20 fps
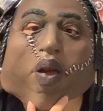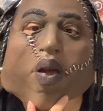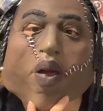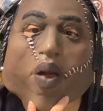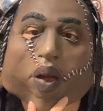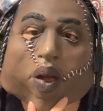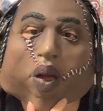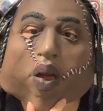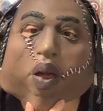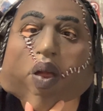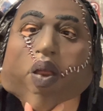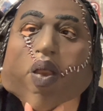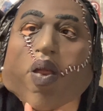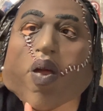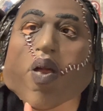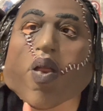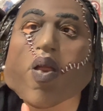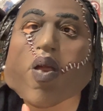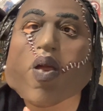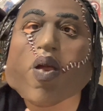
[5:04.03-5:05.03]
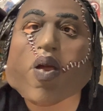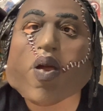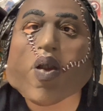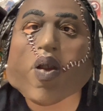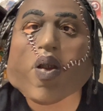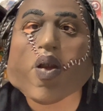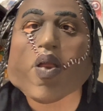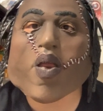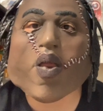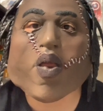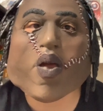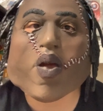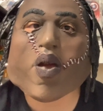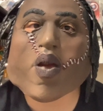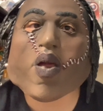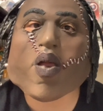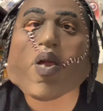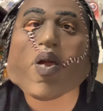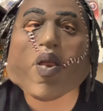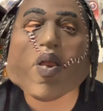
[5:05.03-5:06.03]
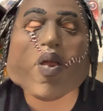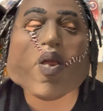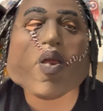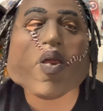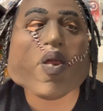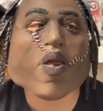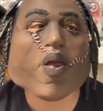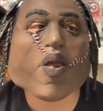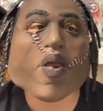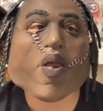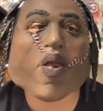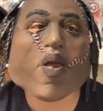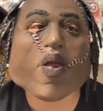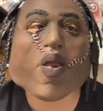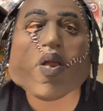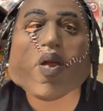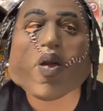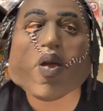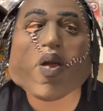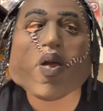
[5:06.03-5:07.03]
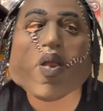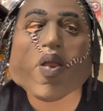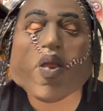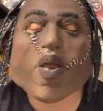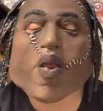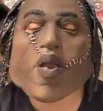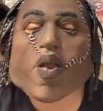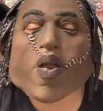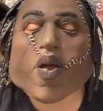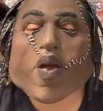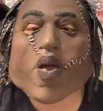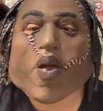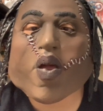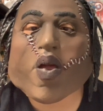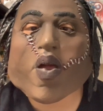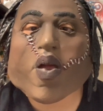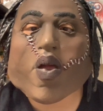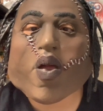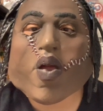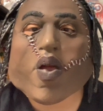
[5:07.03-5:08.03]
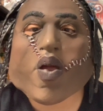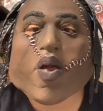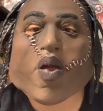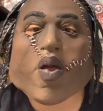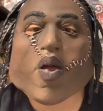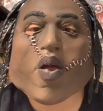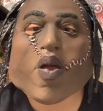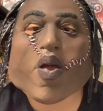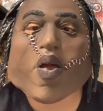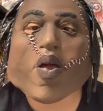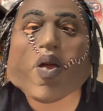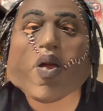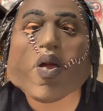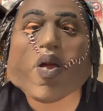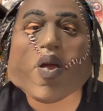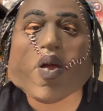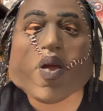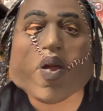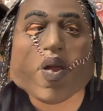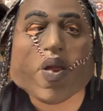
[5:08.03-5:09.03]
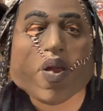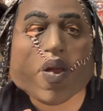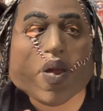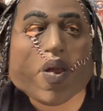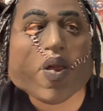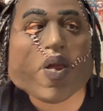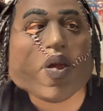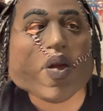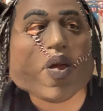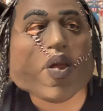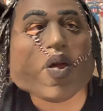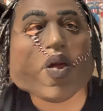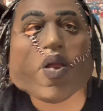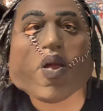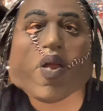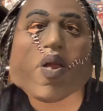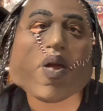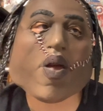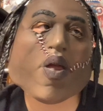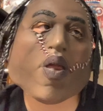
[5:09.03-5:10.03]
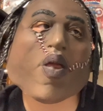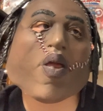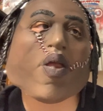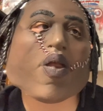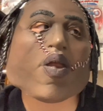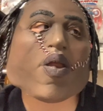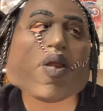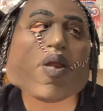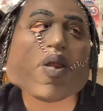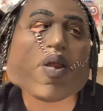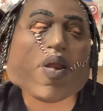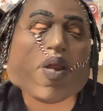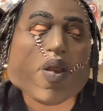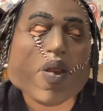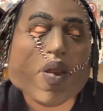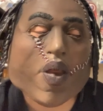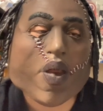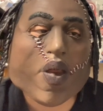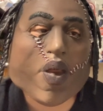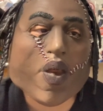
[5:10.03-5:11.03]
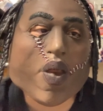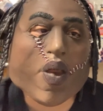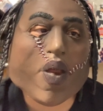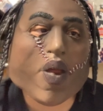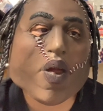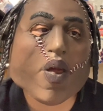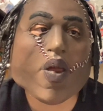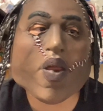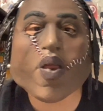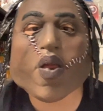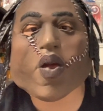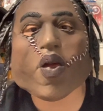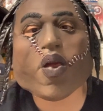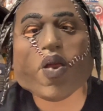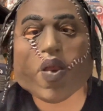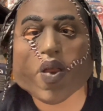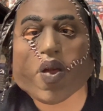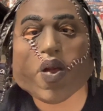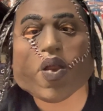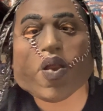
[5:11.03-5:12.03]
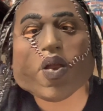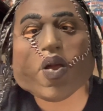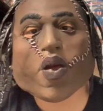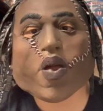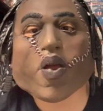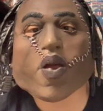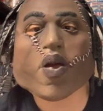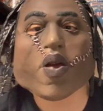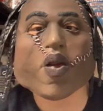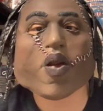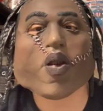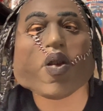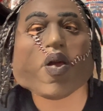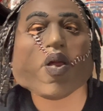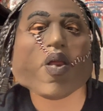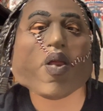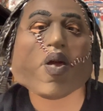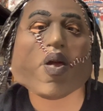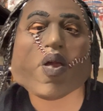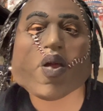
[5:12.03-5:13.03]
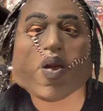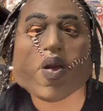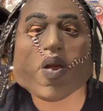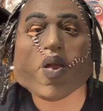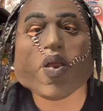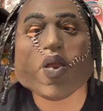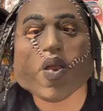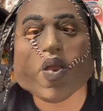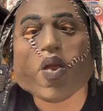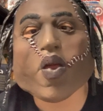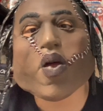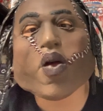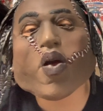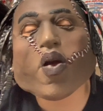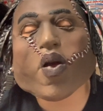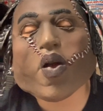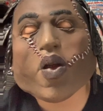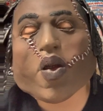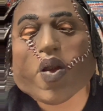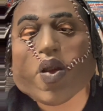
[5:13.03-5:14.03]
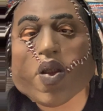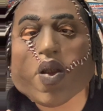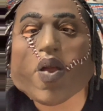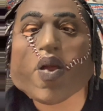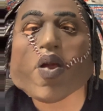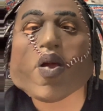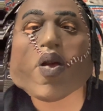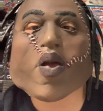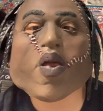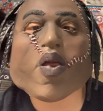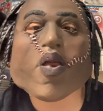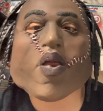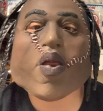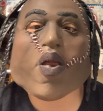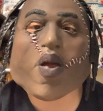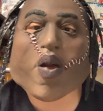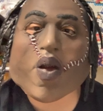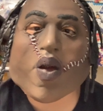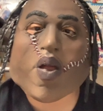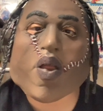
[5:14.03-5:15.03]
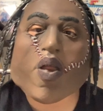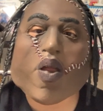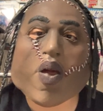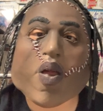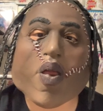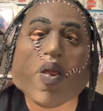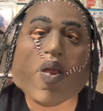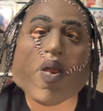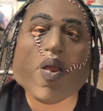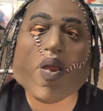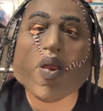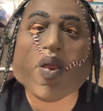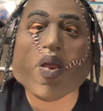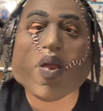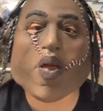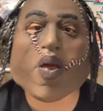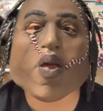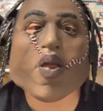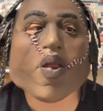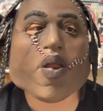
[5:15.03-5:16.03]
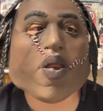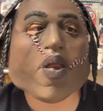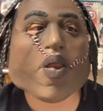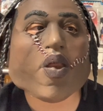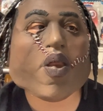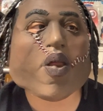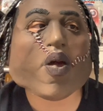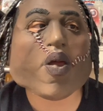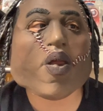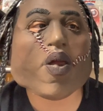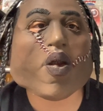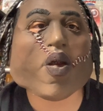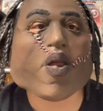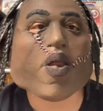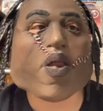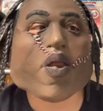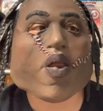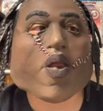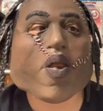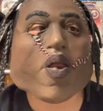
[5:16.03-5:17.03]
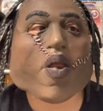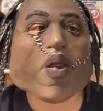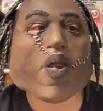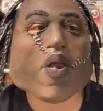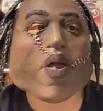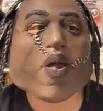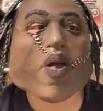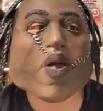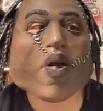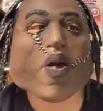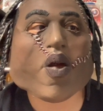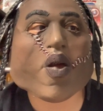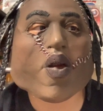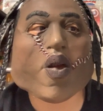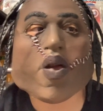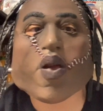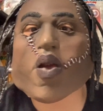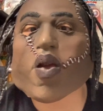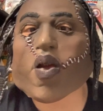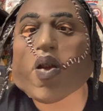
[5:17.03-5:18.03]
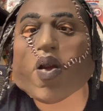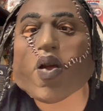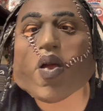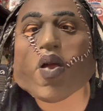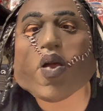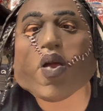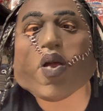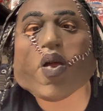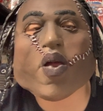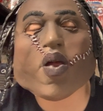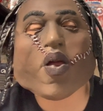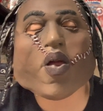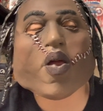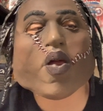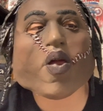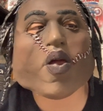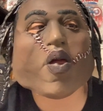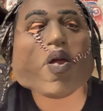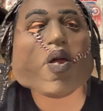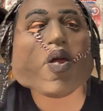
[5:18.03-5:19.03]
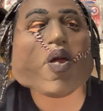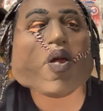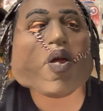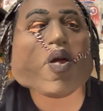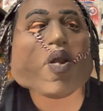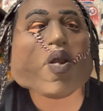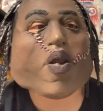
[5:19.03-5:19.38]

けで、まあ別に高いもの着なくても、ユニクロでも何でも、えー、全然今までの着こなしとは変わってきたり、色の合わせ方と変わってくるので、まあこういうことを、まあ普段、えー、気にして、えー